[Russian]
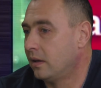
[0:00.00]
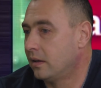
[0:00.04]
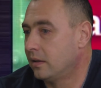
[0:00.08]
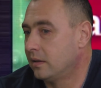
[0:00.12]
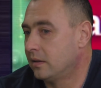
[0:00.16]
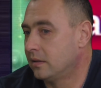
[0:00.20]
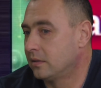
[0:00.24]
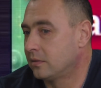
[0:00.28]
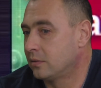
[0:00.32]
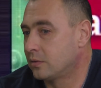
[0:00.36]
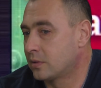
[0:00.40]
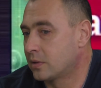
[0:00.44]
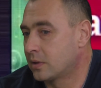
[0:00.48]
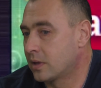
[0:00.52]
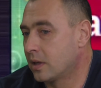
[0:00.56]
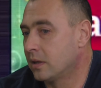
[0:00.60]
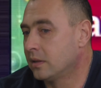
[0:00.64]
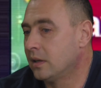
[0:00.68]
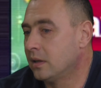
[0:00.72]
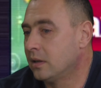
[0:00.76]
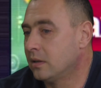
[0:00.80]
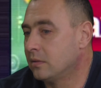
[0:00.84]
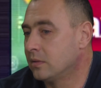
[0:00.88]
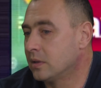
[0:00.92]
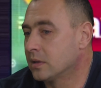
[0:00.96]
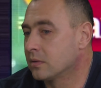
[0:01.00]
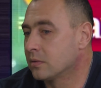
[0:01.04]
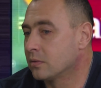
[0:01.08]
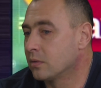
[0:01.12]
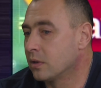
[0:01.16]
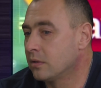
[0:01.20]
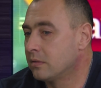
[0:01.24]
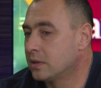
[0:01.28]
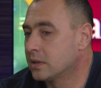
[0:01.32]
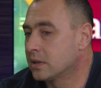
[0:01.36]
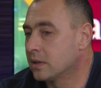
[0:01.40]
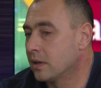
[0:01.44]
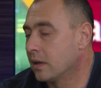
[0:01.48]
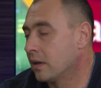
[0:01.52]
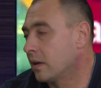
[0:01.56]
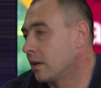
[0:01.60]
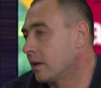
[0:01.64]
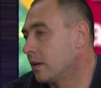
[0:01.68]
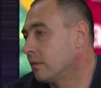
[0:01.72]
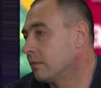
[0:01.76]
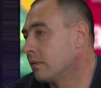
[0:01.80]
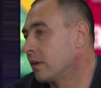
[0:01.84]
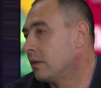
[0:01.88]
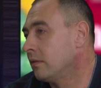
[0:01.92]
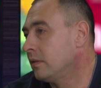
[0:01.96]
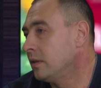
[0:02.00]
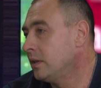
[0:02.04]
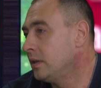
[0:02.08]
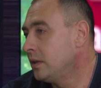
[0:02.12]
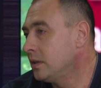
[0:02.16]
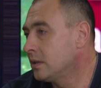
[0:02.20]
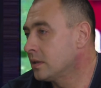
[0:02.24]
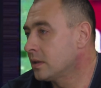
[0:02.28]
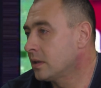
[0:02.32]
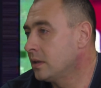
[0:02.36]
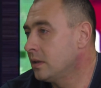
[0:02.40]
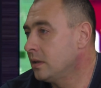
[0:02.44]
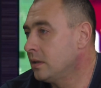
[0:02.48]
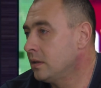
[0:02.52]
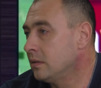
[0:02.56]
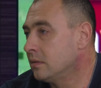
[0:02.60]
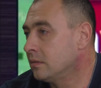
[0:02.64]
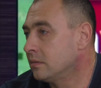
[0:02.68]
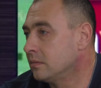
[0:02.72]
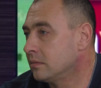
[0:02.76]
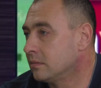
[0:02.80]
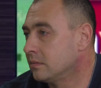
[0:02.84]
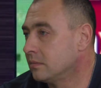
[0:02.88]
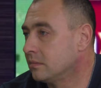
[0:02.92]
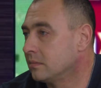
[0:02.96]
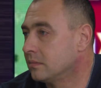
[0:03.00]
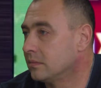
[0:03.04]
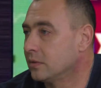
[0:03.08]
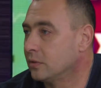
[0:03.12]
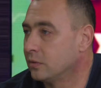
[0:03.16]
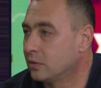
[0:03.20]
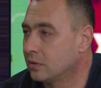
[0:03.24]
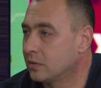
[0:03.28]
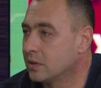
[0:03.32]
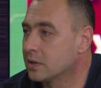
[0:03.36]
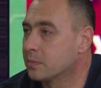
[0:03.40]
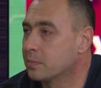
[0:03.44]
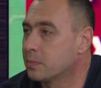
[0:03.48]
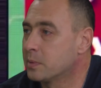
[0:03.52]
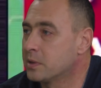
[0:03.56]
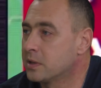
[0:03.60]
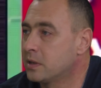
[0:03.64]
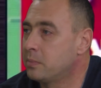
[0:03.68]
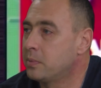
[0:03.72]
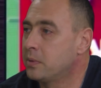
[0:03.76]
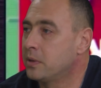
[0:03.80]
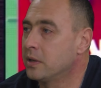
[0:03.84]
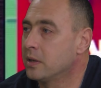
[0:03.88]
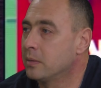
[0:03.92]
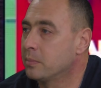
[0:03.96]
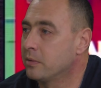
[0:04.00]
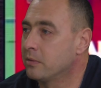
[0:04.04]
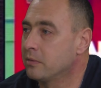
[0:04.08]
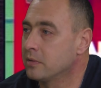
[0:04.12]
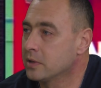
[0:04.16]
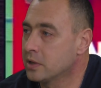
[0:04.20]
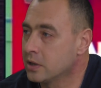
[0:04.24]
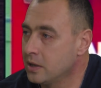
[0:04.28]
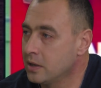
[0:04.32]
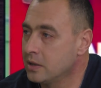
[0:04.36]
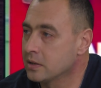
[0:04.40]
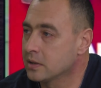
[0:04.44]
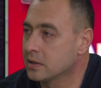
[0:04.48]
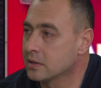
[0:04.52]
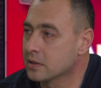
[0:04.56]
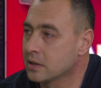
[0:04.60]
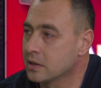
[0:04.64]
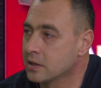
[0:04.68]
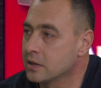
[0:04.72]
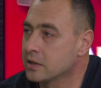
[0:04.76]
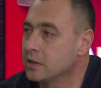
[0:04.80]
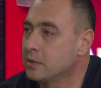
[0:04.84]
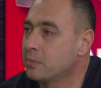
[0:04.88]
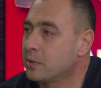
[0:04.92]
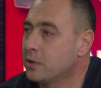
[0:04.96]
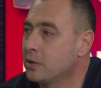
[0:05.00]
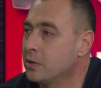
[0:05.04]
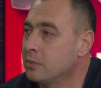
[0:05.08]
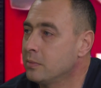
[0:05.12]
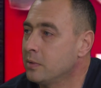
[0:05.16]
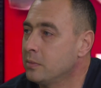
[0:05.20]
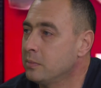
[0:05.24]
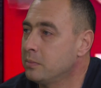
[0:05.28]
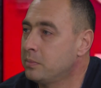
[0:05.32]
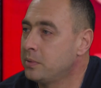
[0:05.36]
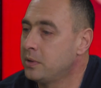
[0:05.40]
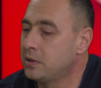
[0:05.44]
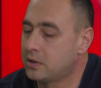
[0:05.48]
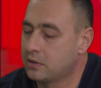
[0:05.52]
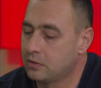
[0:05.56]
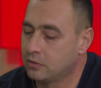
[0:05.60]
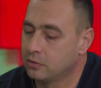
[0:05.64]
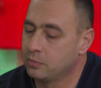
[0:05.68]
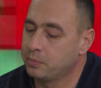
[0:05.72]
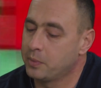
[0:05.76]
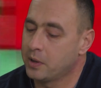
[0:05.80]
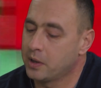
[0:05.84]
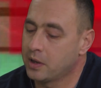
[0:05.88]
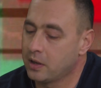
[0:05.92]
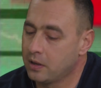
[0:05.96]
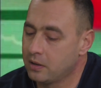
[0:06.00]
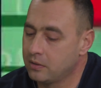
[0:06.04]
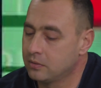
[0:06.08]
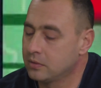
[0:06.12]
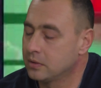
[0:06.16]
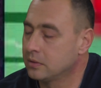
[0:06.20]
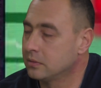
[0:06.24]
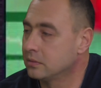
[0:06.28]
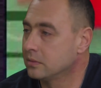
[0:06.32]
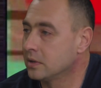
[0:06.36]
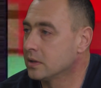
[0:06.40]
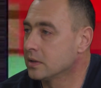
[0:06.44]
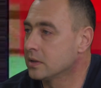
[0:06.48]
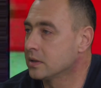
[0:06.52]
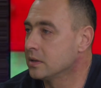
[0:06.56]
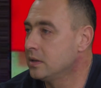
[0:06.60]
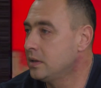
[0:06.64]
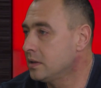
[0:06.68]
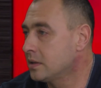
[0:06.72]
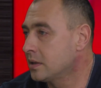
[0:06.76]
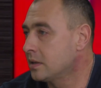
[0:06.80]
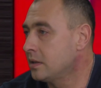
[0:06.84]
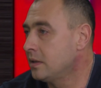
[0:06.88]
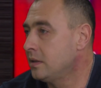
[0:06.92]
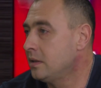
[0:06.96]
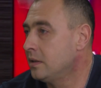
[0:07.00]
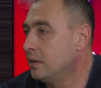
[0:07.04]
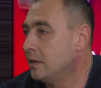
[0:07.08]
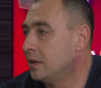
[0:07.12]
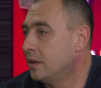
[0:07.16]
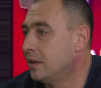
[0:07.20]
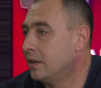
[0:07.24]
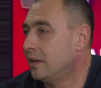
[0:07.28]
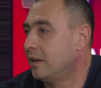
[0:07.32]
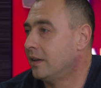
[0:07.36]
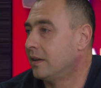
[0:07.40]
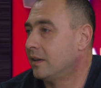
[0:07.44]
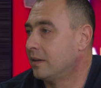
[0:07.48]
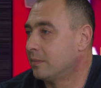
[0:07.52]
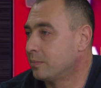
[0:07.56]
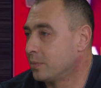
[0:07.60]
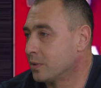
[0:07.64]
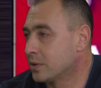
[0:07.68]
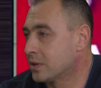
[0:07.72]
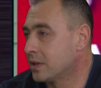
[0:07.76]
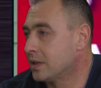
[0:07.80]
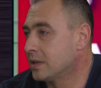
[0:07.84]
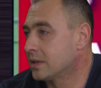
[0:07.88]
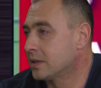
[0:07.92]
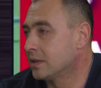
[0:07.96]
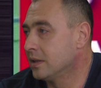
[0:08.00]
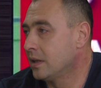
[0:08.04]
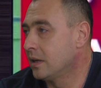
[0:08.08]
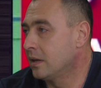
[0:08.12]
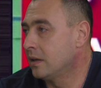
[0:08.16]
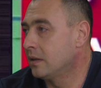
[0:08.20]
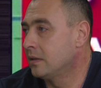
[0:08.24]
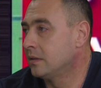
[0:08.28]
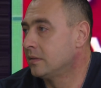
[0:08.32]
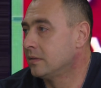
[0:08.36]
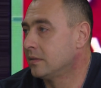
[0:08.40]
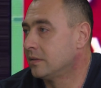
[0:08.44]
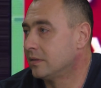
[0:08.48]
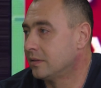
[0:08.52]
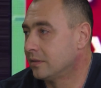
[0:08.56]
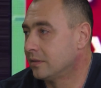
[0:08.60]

А, то есть, когда у нас уровень сахара в крови низкий, он у нас постепенно повышается с каждым приемом пищи. Вот пока он у нас низкий, после сна,